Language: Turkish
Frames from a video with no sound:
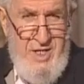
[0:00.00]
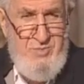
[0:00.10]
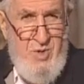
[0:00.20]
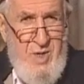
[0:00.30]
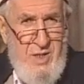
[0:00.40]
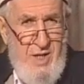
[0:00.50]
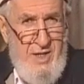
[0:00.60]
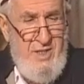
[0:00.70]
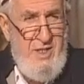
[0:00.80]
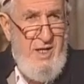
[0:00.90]
etmemek
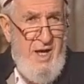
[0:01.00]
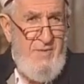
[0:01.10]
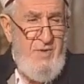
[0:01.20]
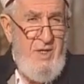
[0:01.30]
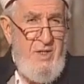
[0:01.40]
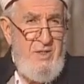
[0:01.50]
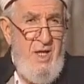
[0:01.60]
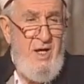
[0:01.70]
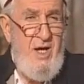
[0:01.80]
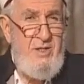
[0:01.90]
kaydıyla
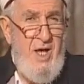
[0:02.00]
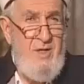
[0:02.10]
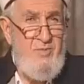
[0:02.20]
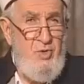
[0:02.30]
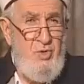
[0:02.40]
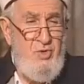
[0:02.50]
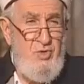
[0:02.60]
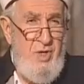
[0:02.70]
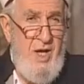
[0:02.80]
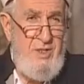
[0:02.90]
ne kadar büyük
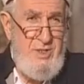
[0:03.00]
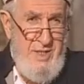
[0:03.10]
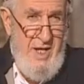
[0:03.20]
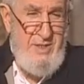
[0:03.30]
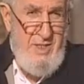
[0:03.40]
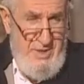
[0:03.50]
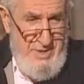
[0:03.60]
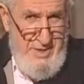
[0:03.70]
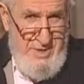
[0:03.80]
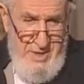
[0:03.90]
günah işlerse
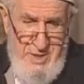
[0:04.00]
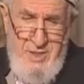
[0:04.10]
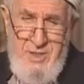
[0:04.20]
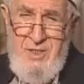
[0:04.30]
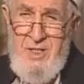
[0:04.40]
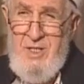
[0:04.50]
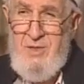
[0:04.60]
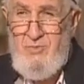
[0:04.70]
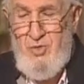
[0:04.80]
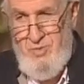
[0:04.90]
işlesin
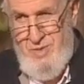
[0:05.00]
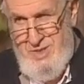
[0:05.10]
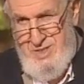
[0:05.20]
mümin